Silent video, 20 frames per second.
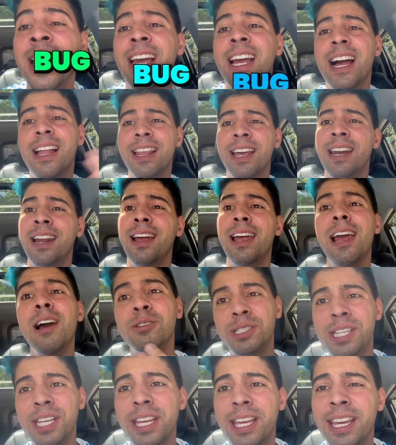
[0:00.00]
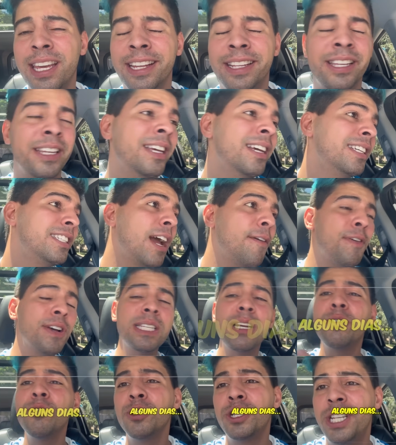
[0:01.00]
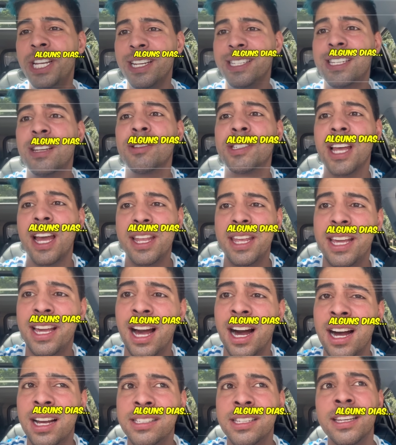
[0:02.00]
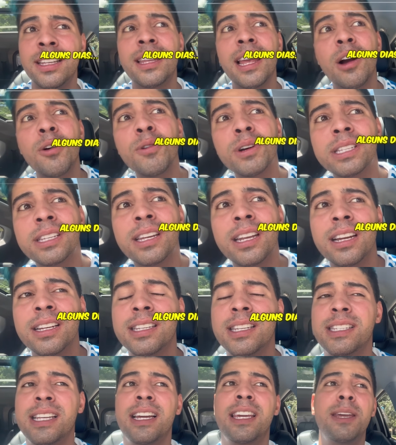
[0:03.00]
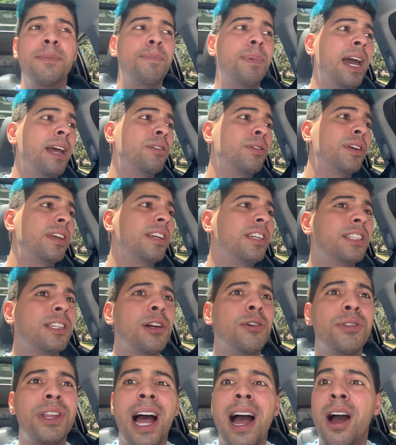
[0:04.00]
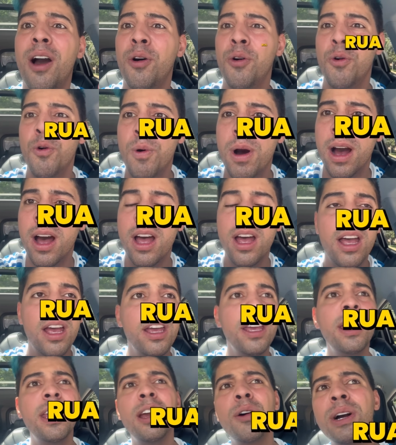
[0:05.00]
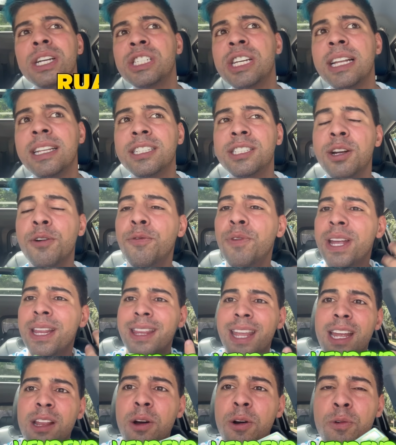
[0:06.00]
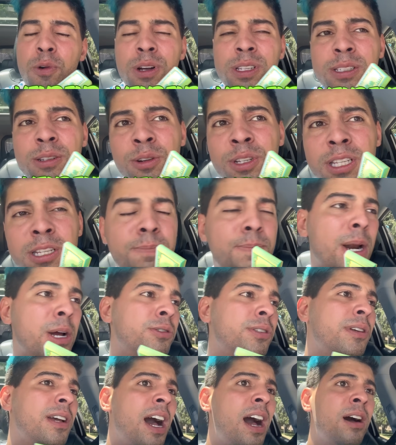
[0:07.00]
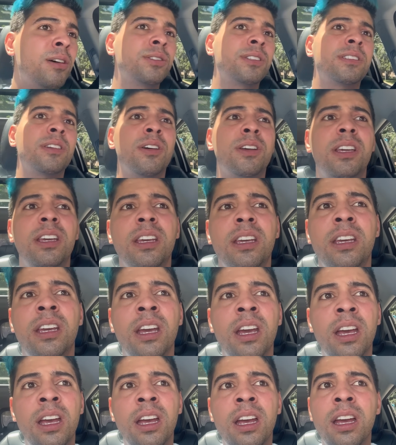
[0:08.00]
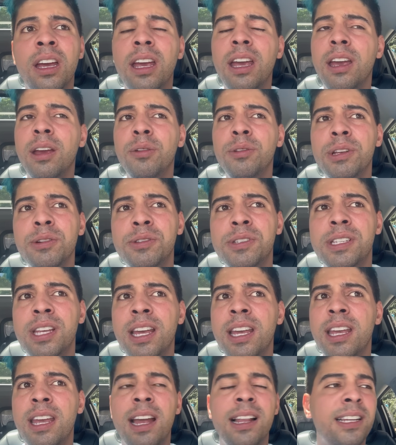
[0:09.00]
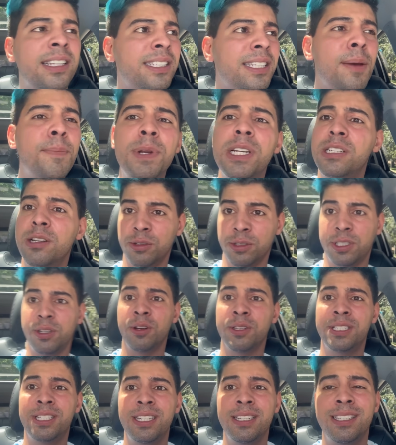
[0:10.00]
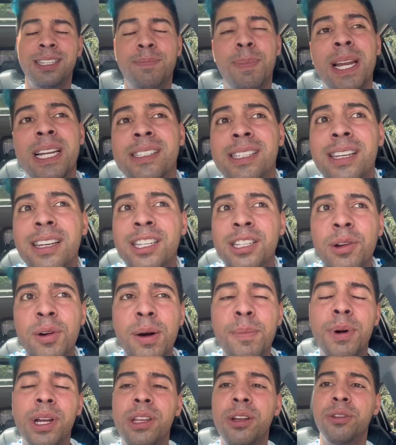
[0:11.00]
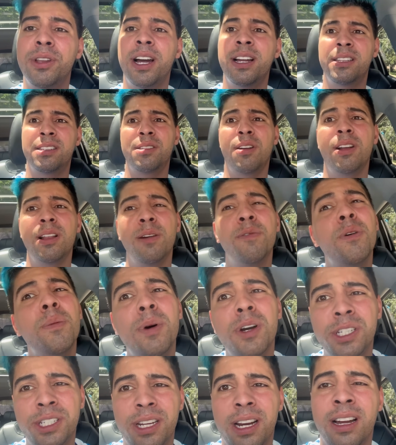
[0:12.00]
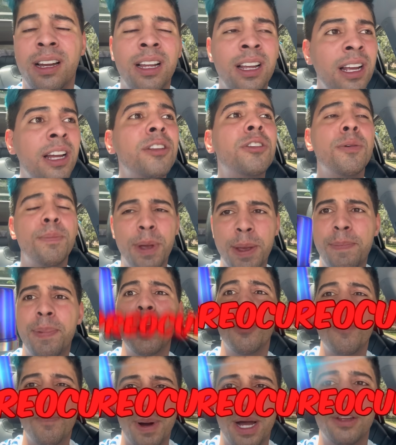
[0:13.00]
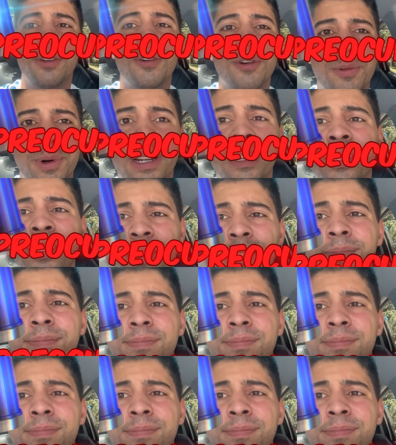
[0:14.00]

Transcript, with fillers: Galera, é o seguinte, já faz alguns dias que eu saí de casa e tem algumas crianças aqui perto que estão na rua e eu acho que elas estão vendendo algumas coisas para os carros, só que eu não sei, elas sempre estão sozinhas e parece que estão abandonadas. Olha, eu vou mostrar, tô bem preocupado com elas.